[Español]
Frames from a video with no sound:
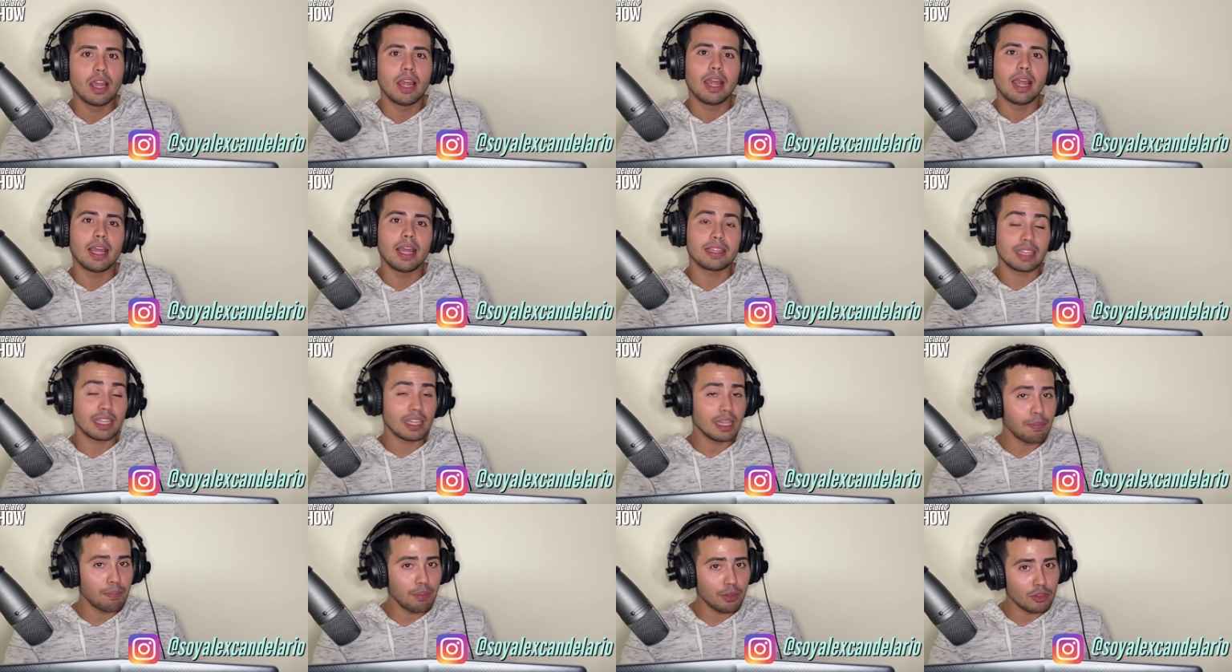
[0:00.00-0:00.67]

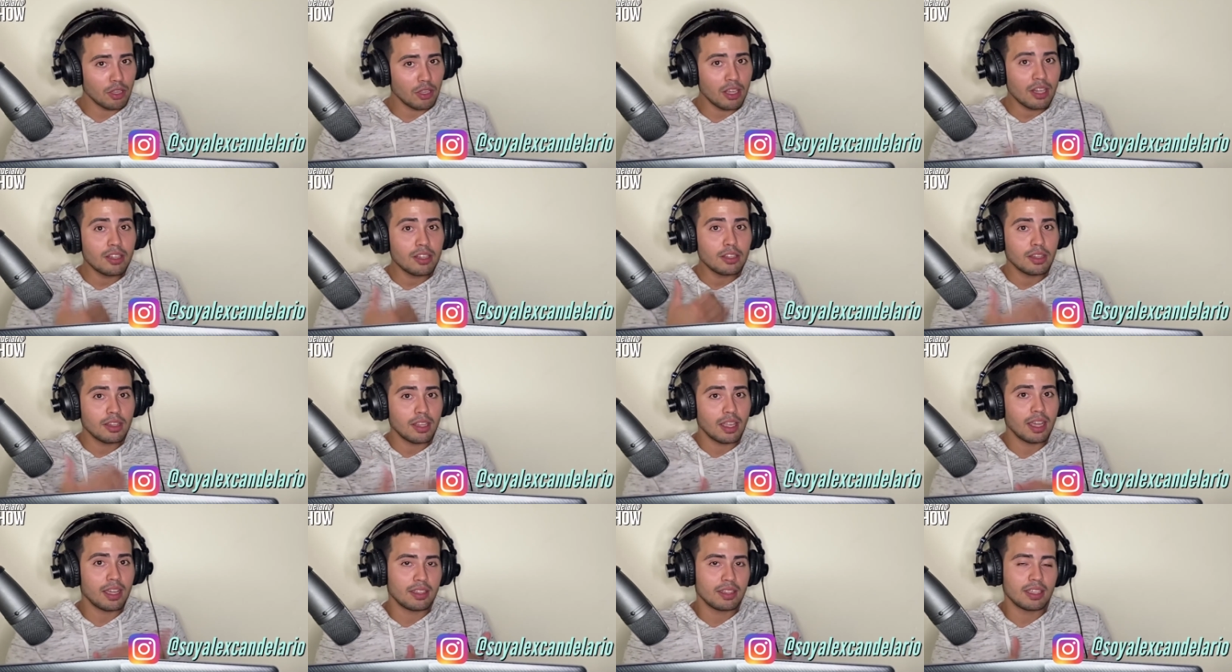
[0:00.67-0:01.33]
¿Estás dispuesto
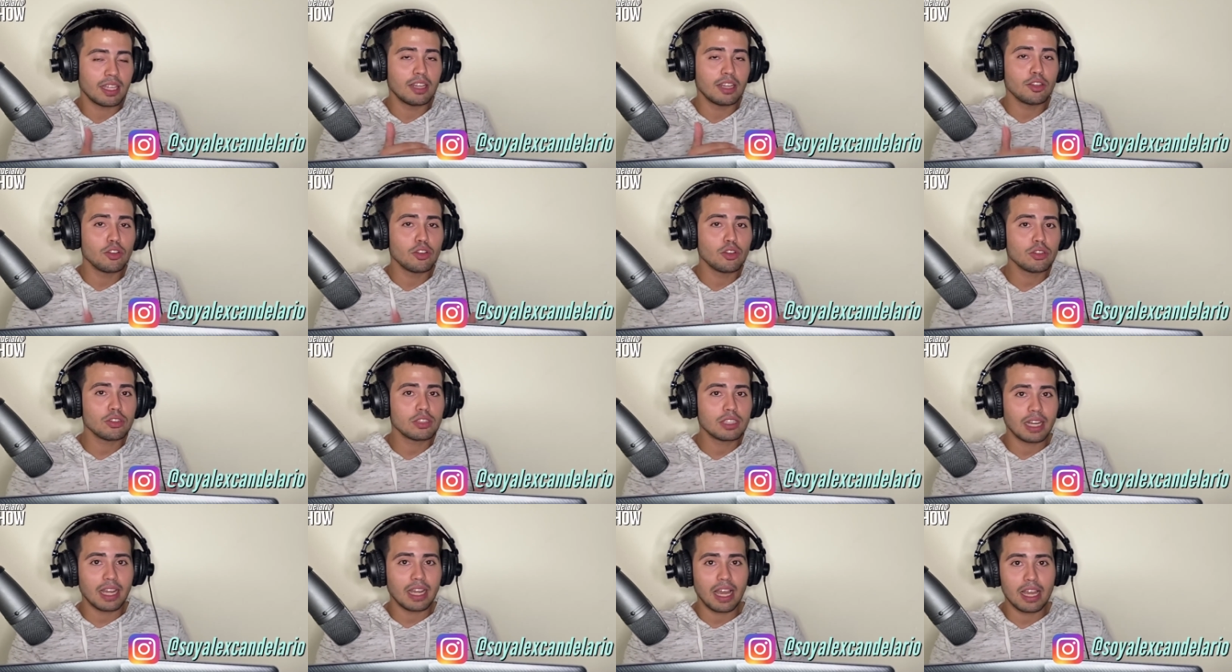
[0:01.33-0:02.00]
a, estar
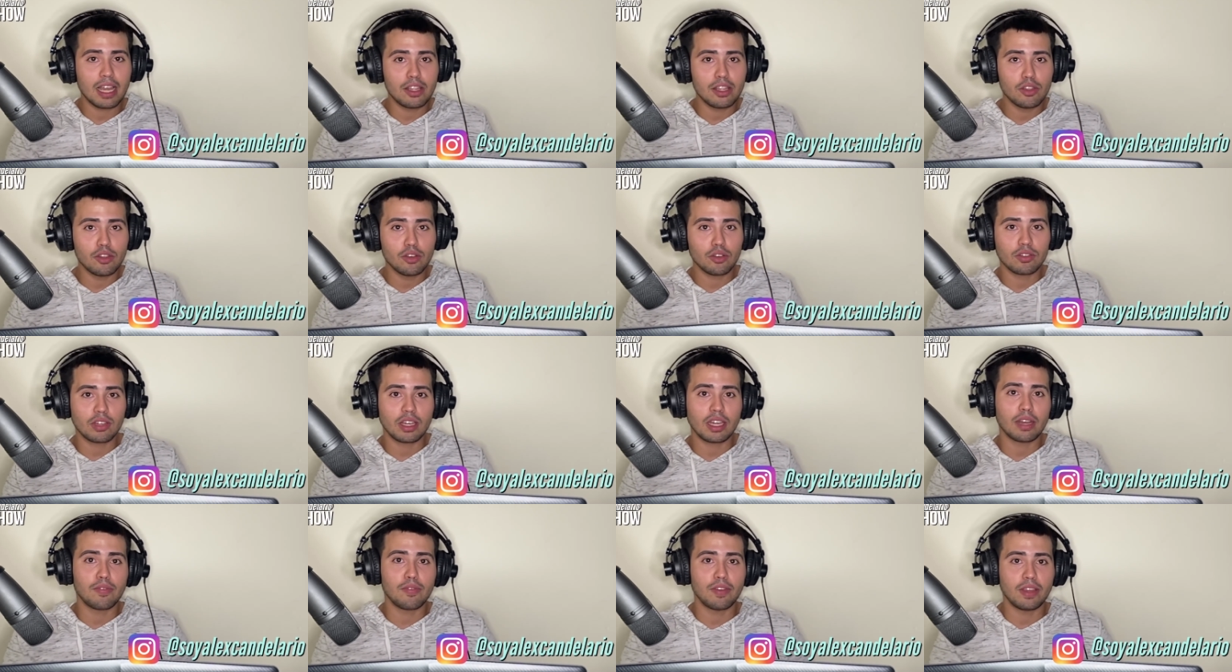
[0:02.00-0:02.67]
2, 3 años
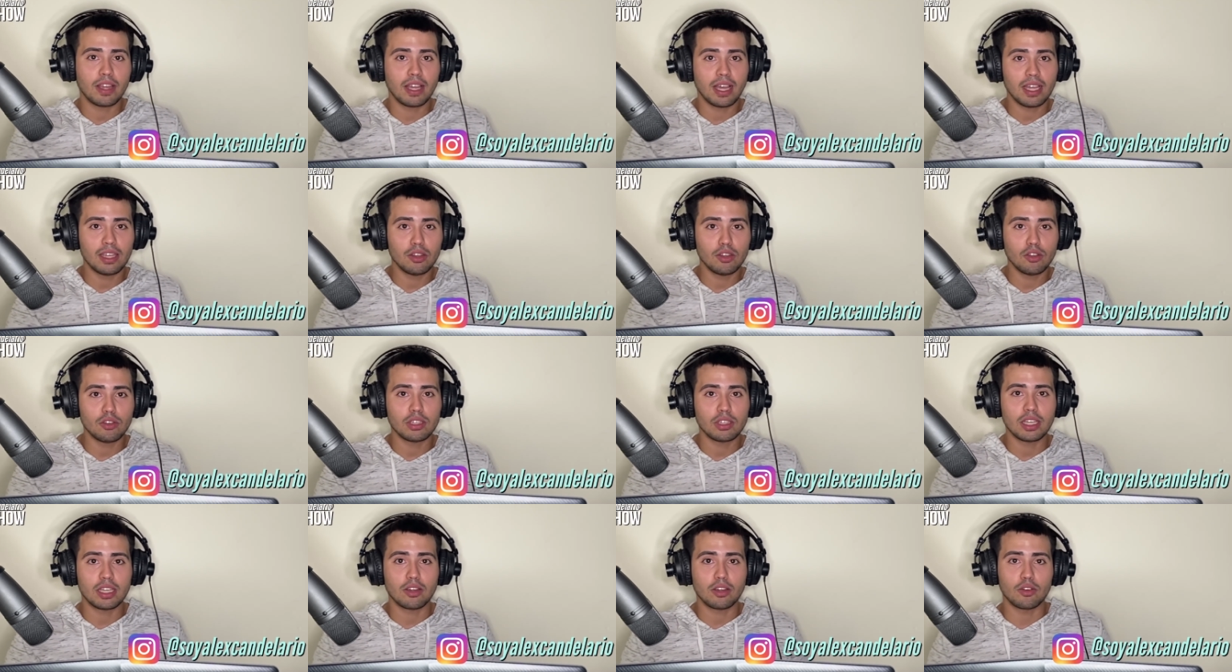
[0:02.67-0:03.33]

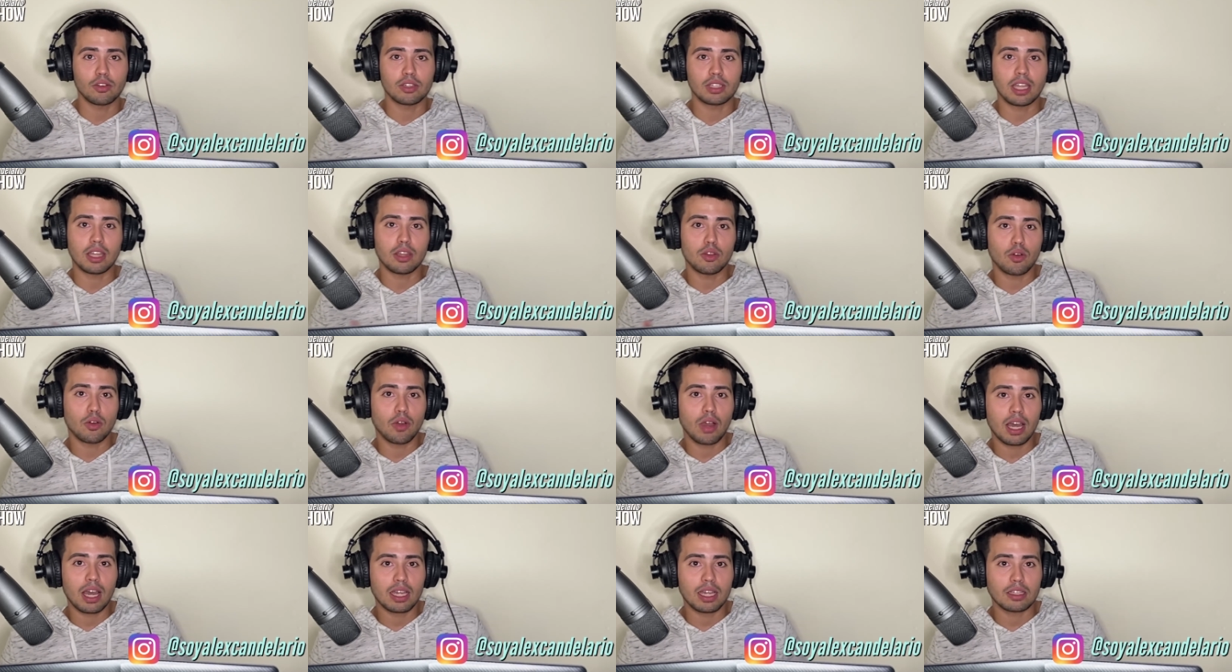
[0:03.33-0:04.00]
sacrificándote, cortando
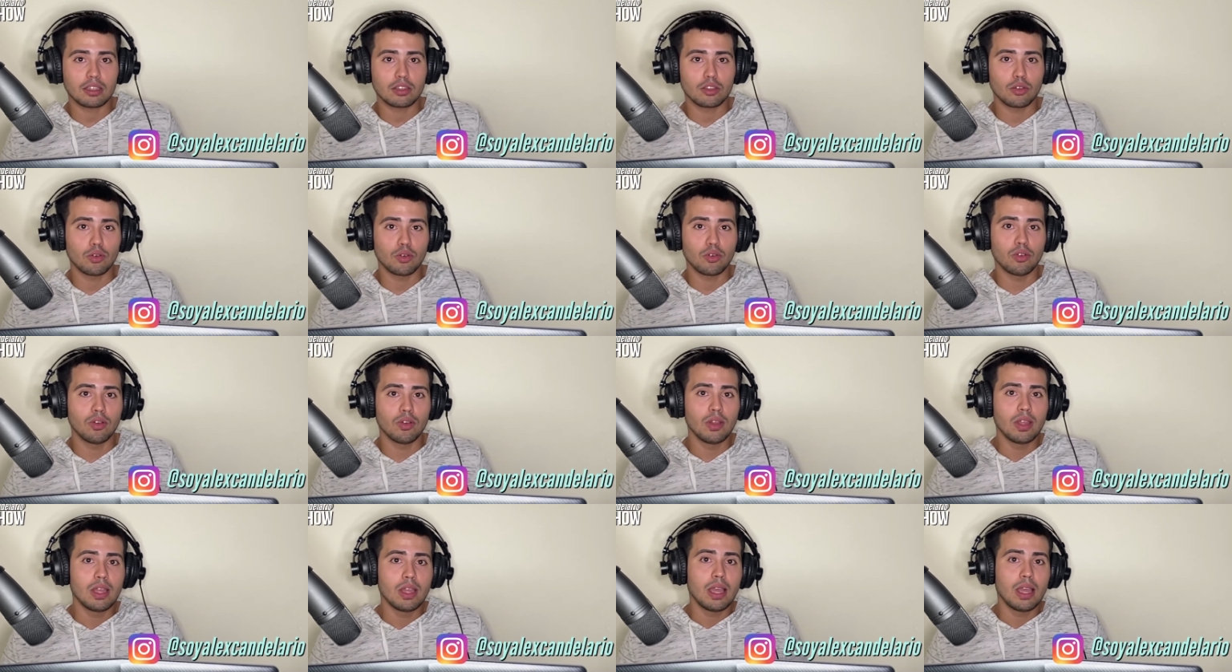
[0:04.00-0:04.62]
gastos,